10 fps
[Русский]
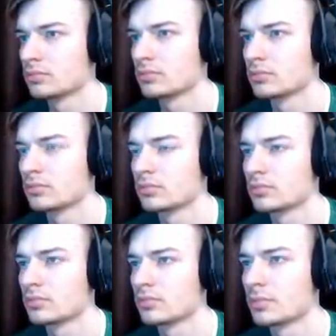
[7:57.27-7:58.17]

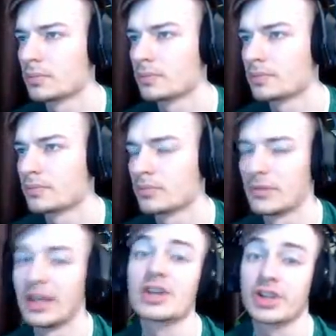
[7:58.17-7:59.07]
Угу.
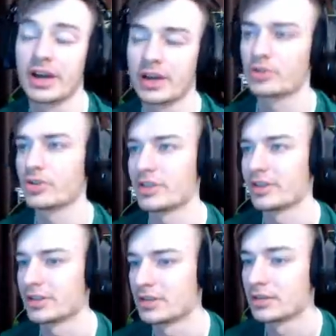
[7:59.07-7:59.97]
Я шарю, что делать.